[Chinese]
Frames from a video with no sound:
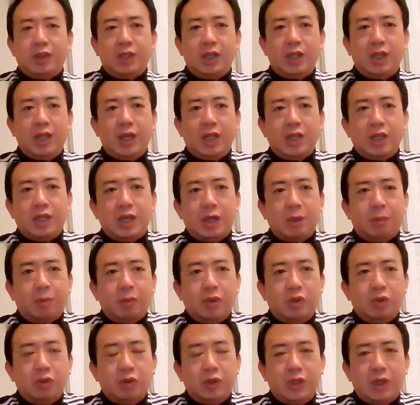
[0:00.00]
今天的节
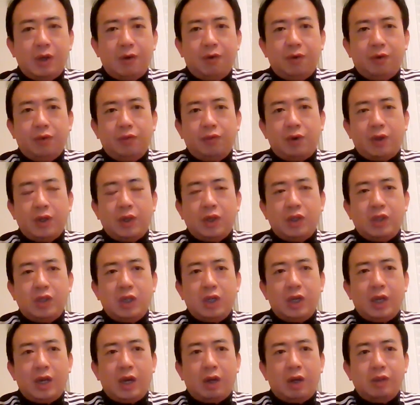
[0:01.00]
目就先放到
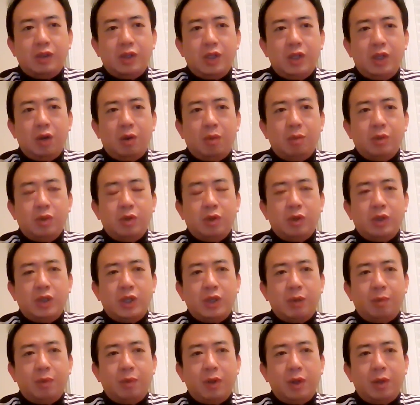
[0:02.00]
这里啊！今天我们做
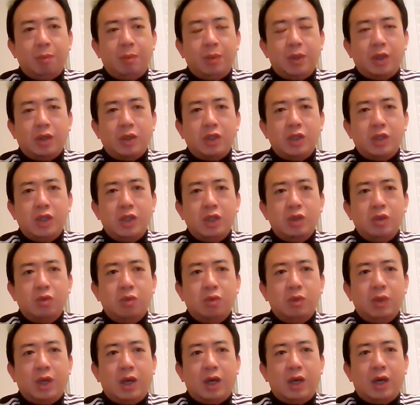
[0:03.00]
节目也比较轻
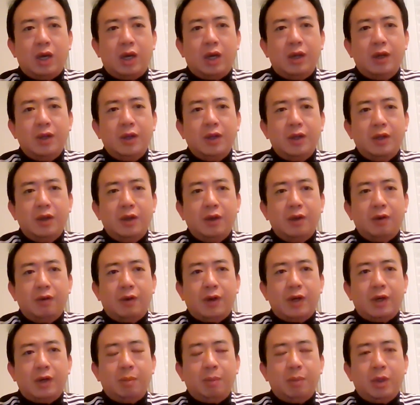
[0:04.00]
松的啊，
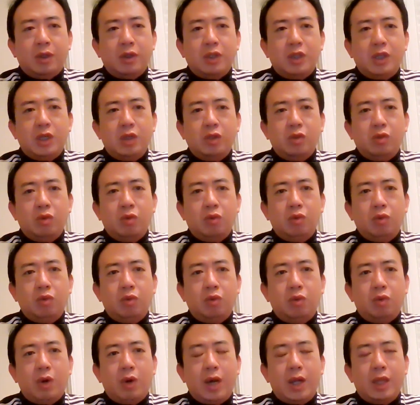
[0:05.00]
反正比较轻松
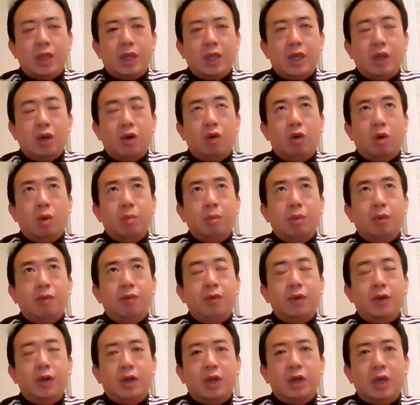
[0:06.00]
愉快的。以后我们
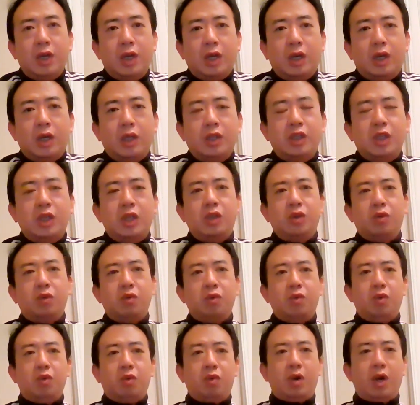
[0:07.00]
风格也跟轻
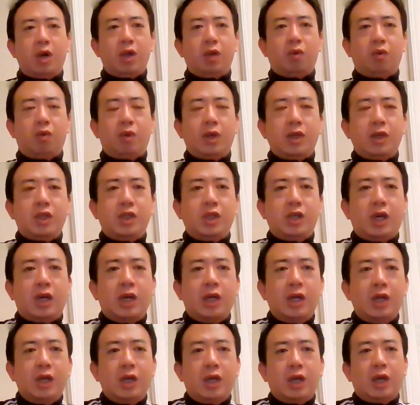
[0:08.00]
松愉快有关系
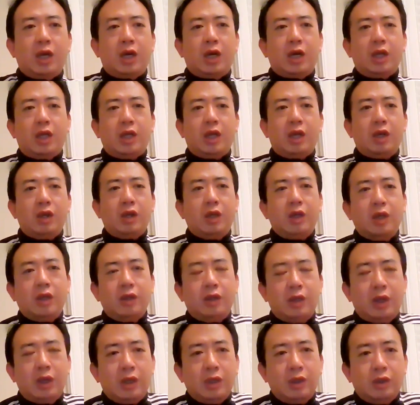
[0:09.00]
啊，也也
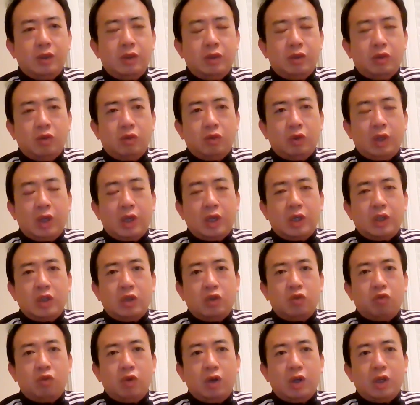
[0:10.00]
也也
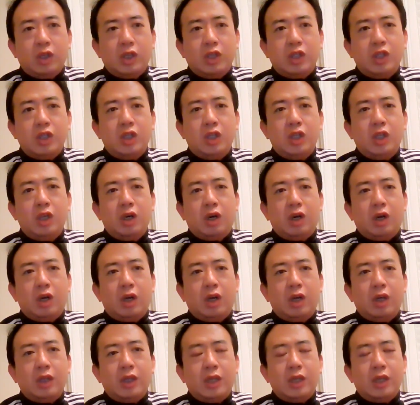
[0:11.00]
是主要的基调
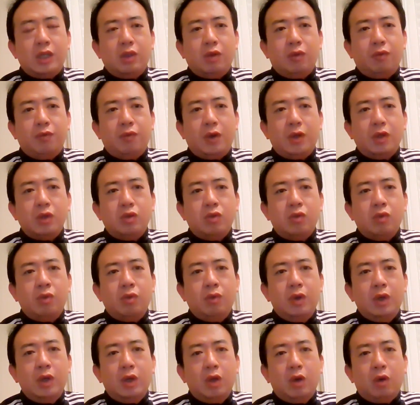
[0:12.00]
啊，大家都放
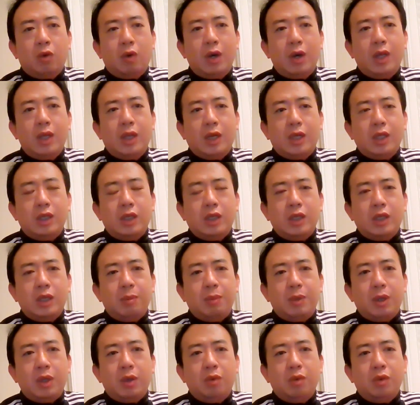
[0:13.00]
松。欢迎大家
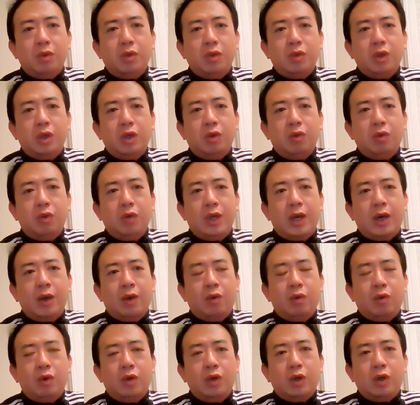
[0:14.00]
在评论区留言
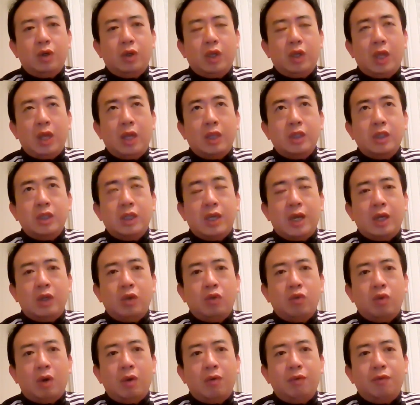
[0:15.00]
或者点
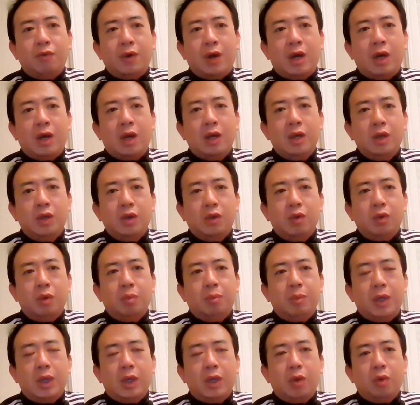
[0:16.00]
赞转发
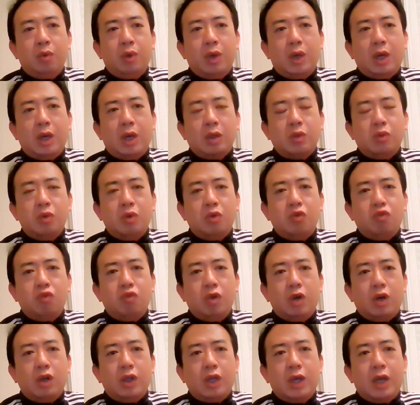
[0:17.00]
与评论啊，最
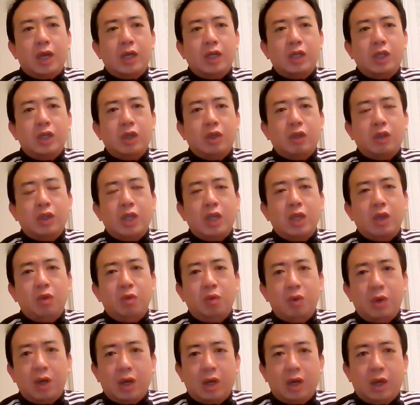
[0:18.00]
主要的还是要
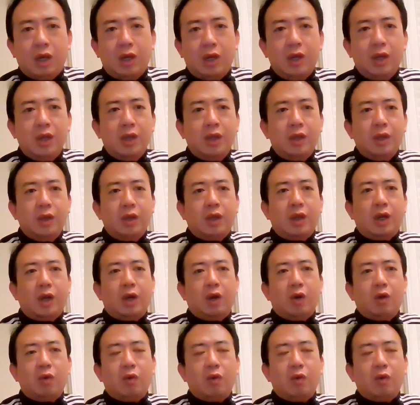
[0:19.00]
订阅啊啊！